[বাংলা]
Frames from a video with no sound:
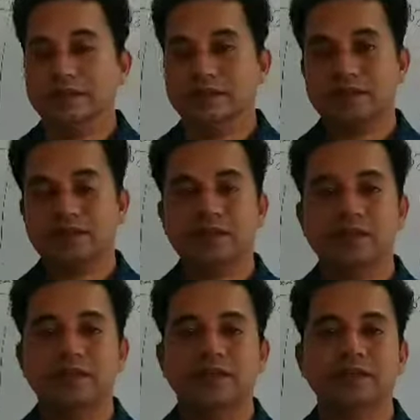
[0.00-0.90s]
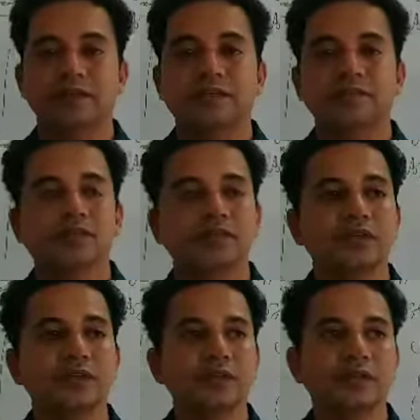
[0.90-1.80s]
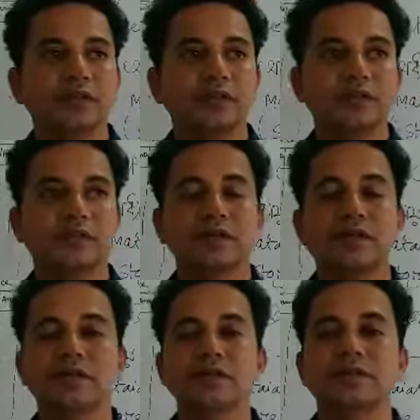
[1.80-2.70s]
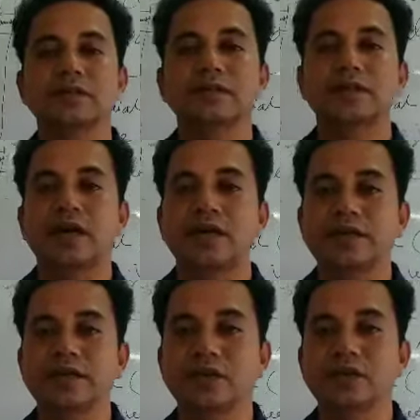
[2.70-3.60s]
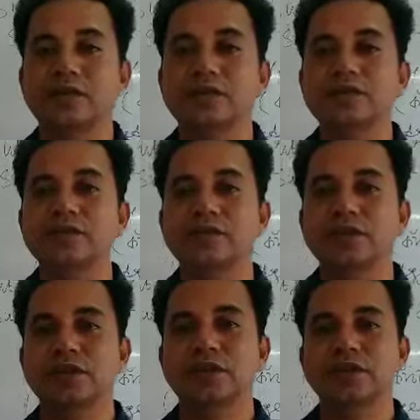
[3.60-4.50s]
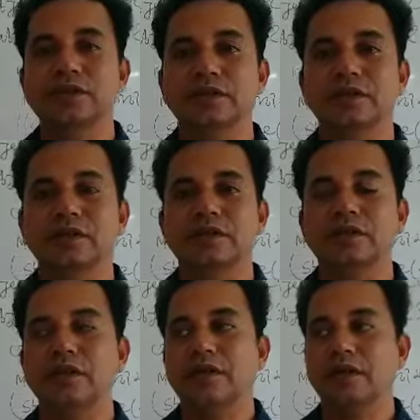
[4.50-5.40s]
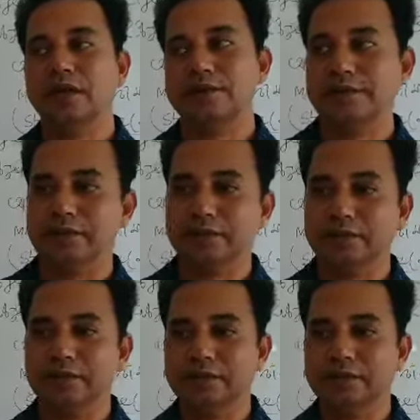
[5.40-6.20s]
সেকেন্ড ইয়ারে সাতটা বিষয় থার্ড ইয়ার অর্থাৎ তৃতীয় বর্ষের আছে আমাদের